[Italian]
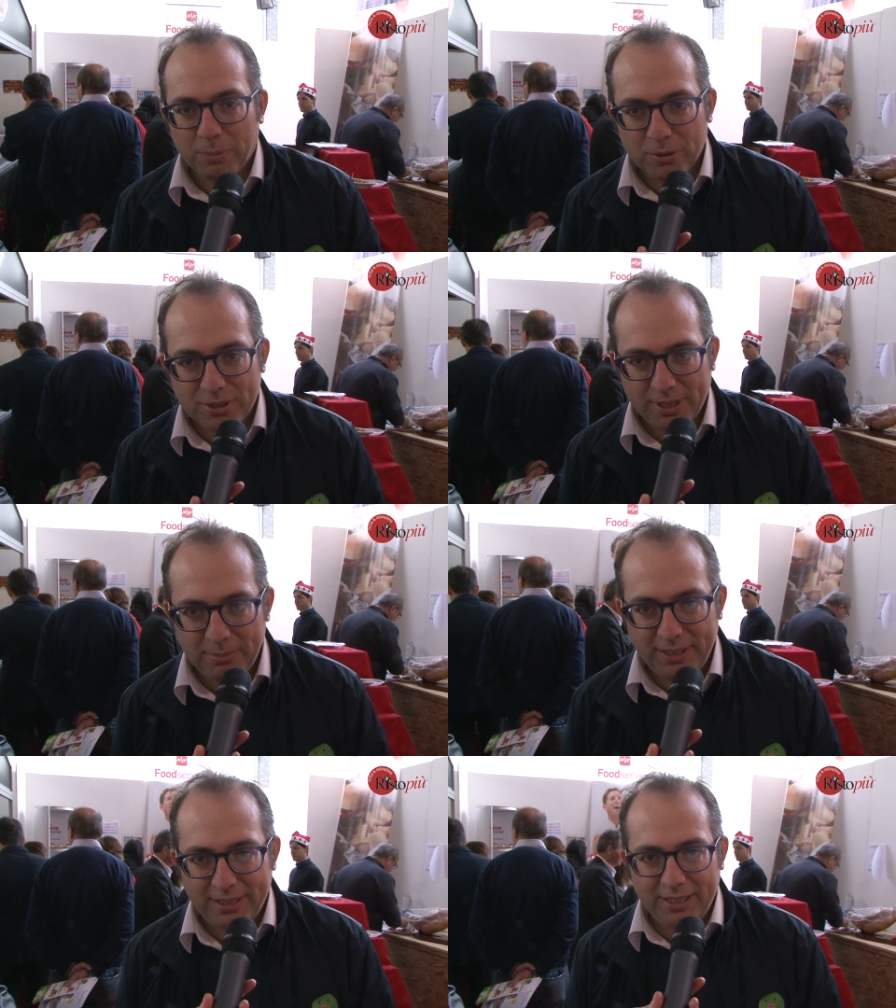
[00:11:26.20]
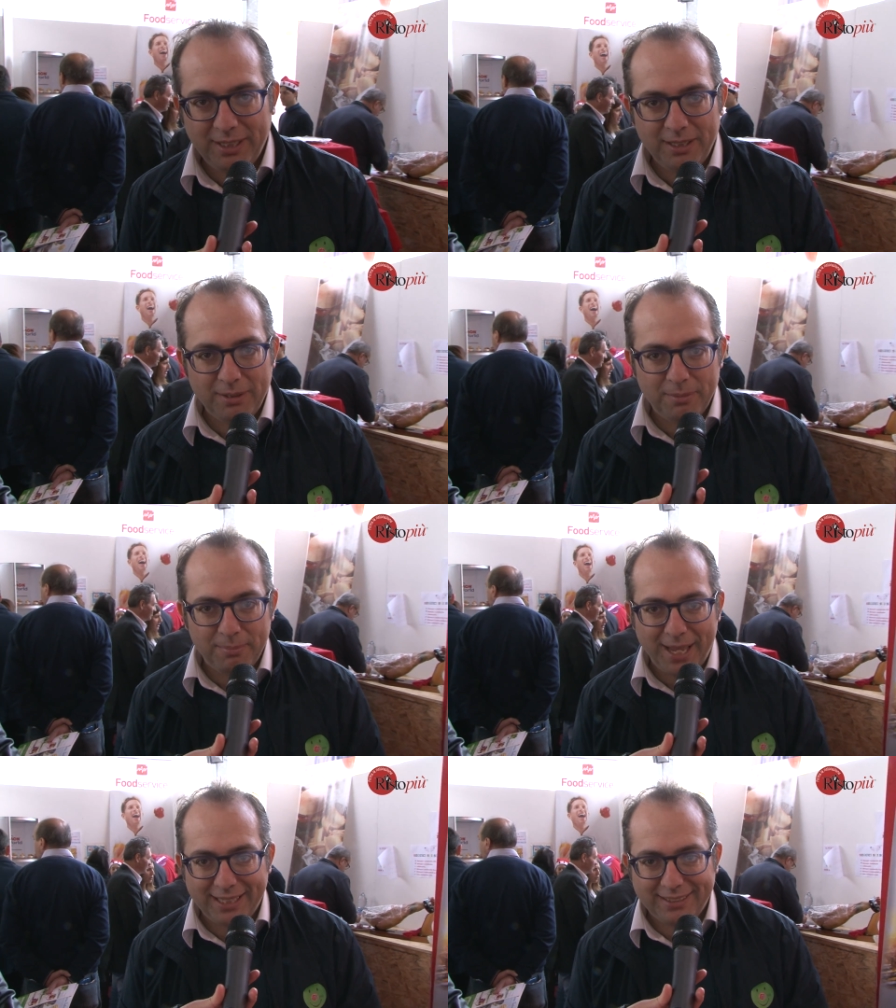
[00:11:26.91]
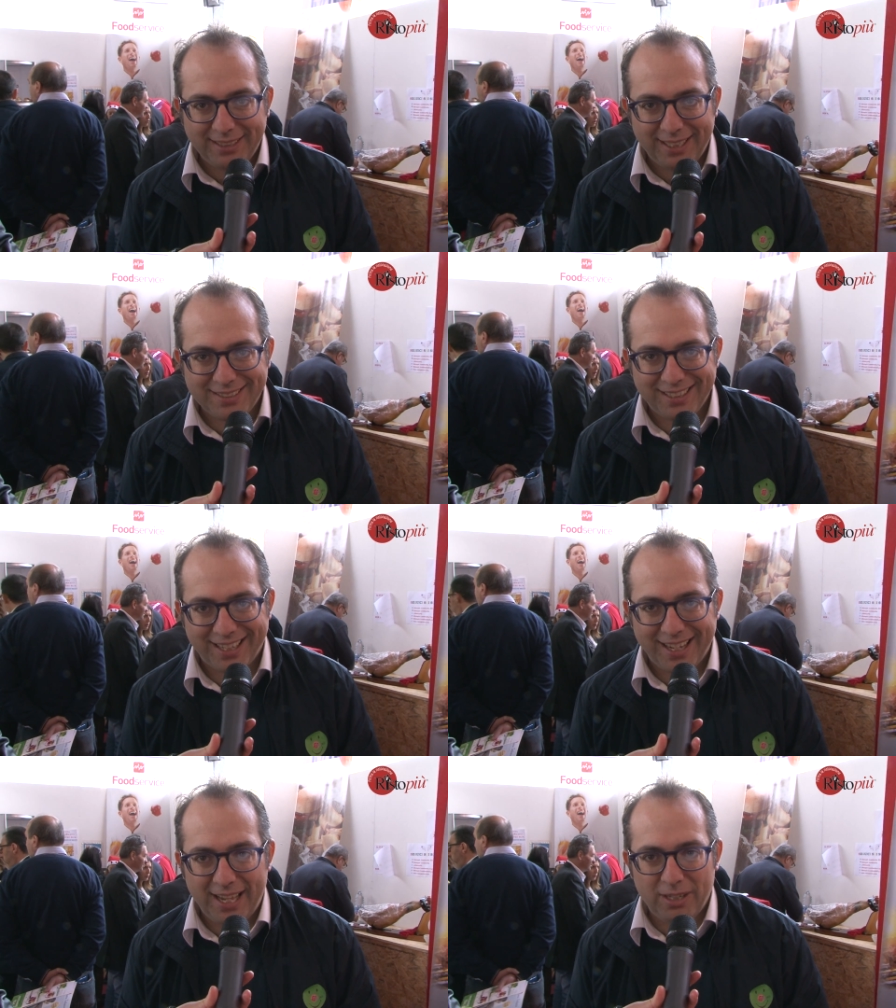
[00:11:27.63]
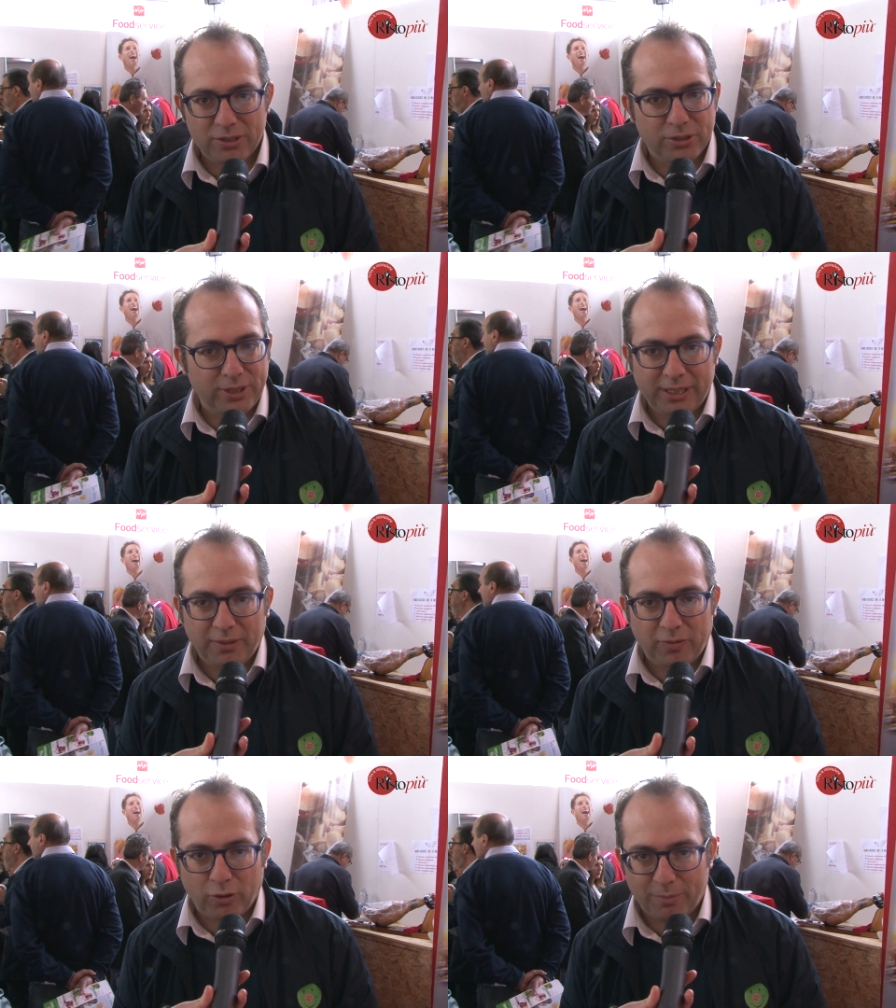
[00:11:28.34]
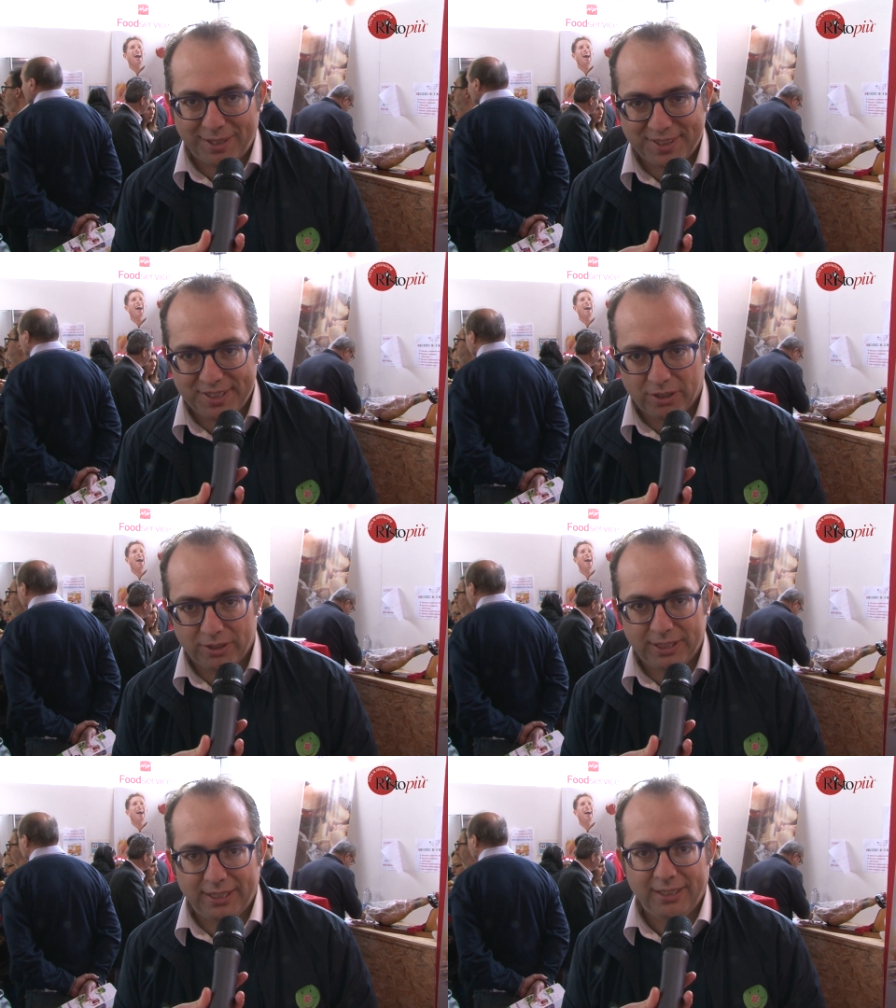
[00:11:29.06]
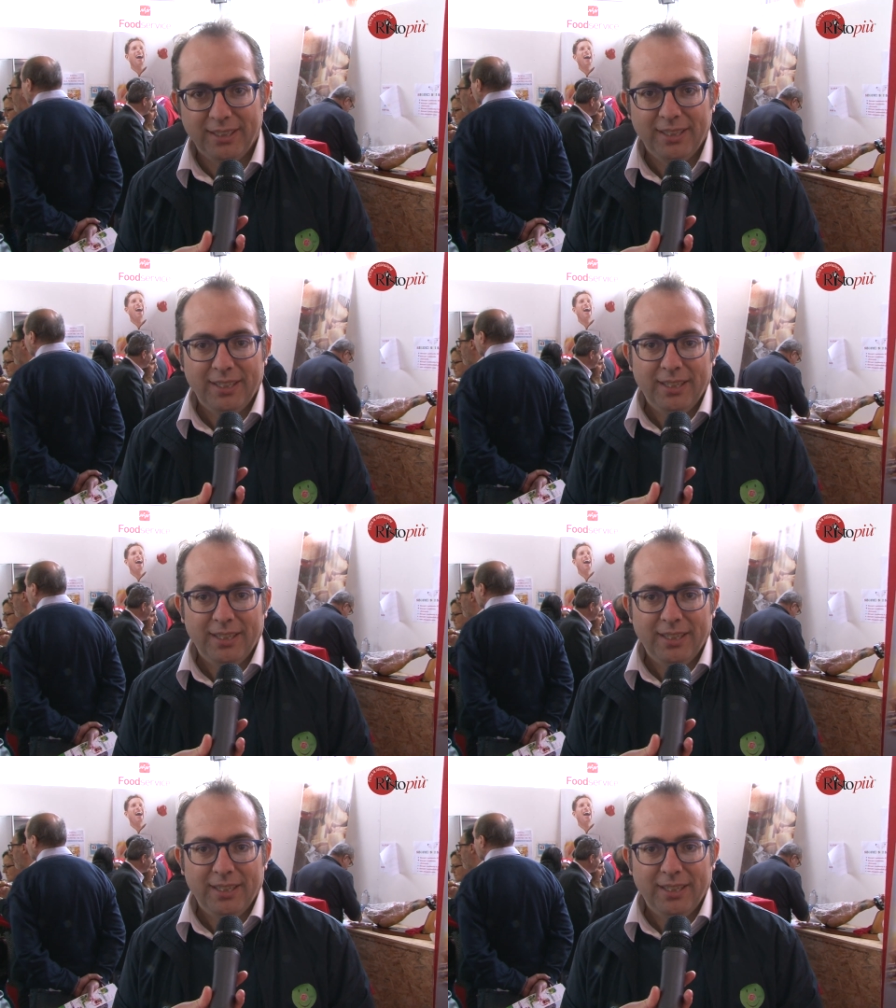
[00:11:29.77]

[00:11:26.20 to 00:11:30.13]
Brusemini, Mete SRL, società di formazione.